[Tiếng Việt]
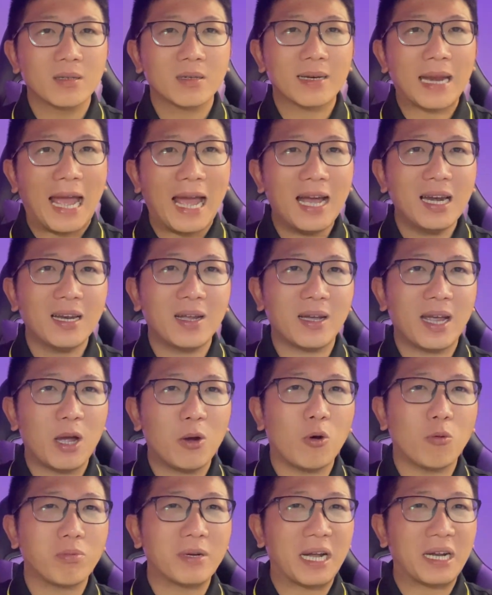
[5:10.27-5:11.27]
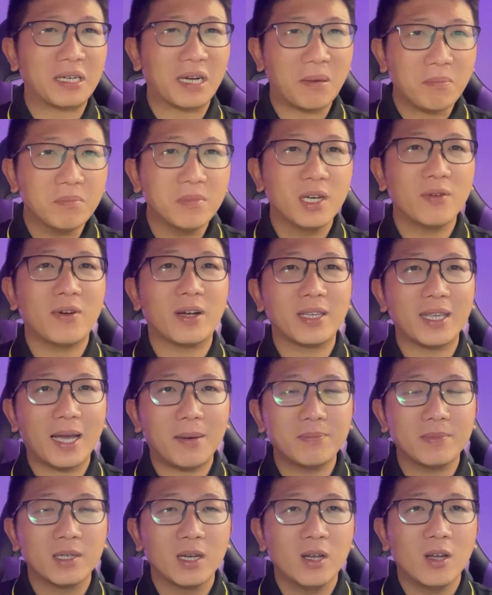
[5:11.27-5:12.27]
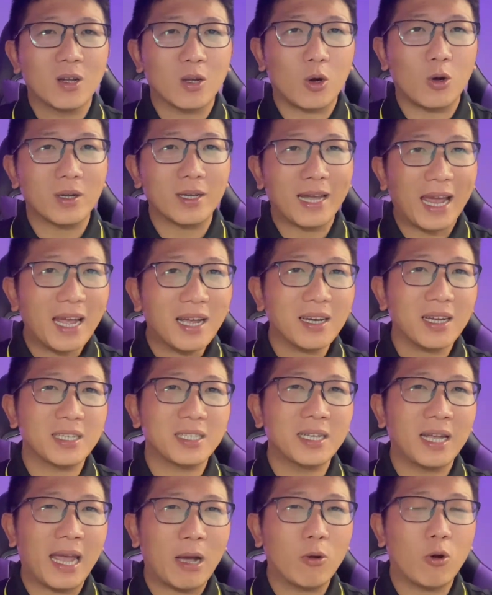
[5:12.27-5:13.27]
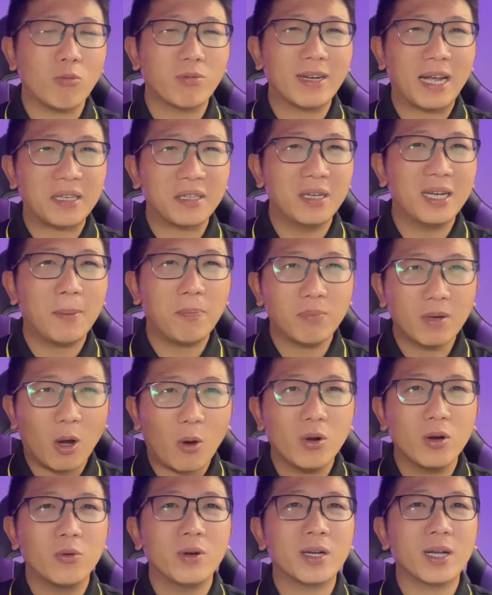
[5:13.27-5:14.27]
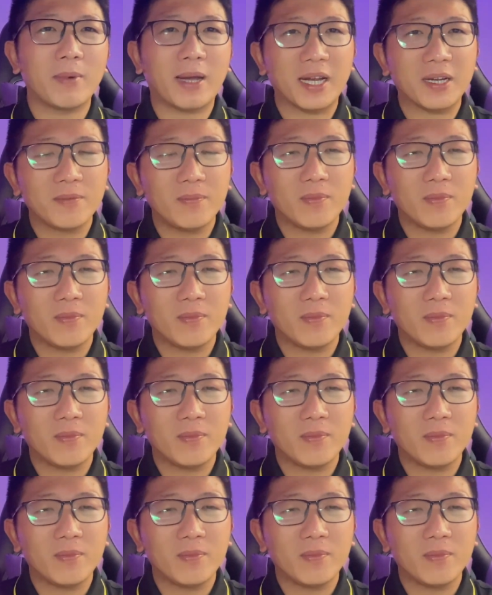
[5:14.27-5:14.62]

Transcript: đá là hao hụt gần 50 phần trăm còn cát là hao hụt gần như gấp đôi luôn á các bạn